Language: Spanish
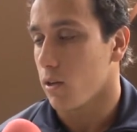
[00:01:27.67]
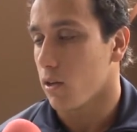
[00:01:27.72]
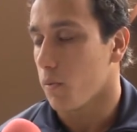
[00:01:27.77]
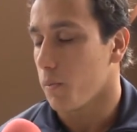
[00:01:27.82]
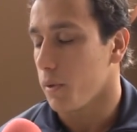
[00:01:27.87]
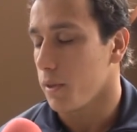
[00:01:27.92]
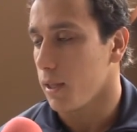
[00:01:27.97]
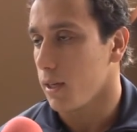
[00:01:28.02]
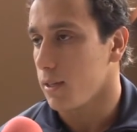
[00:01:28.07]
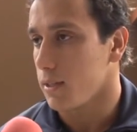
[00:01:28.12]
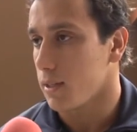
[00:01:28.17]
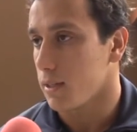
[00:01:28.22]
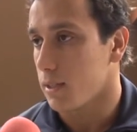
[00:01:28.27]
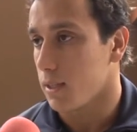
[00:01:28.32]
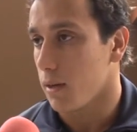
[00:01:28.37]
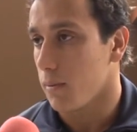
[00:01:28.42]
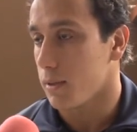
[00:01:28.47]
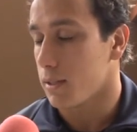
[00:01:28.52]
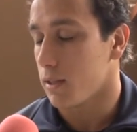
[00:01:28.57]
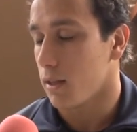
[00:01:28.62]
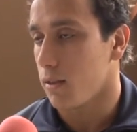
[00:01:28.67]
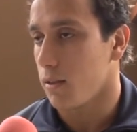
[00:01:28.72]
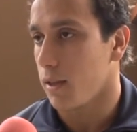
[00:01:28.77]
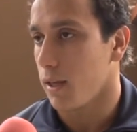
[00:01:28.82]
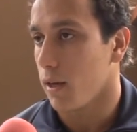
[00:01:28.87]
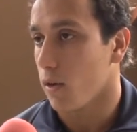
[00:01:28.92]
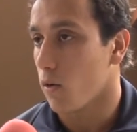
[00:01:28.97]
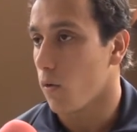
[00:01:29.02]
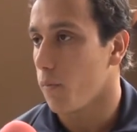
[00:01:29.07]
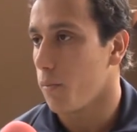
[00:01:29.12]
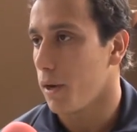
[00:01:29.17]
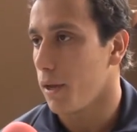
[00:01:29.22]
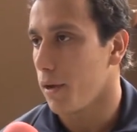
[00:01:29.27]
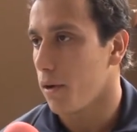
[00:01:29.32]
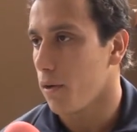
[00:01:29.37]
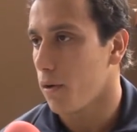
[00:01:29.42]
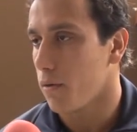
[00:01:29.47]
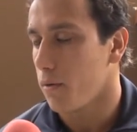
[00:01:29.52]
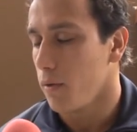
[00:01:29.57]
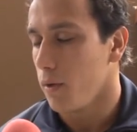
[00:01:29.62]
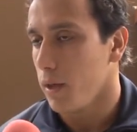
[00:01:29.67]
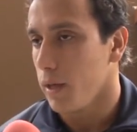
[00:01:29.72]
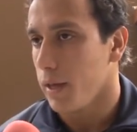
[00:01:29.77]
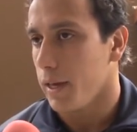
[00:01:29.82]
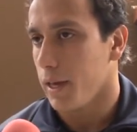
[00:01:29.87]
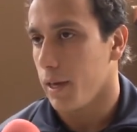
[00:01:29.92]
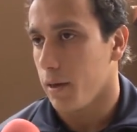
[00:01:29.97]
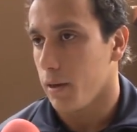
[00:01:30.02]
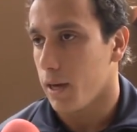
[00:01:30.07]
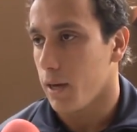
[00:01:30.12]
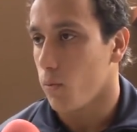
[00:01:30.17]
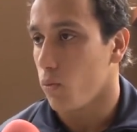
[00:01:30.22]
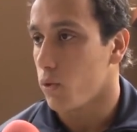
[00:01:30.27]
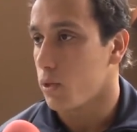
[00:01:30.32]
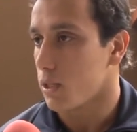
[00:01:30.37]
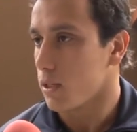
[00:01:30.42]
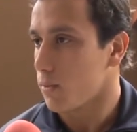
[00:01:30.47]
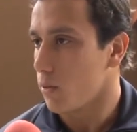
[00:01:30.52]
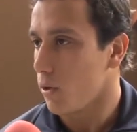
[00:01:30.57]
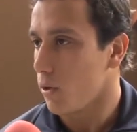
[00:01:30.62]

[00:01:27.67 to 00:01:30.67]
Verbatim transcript: competencia está bastante complejo, eh, hay muchas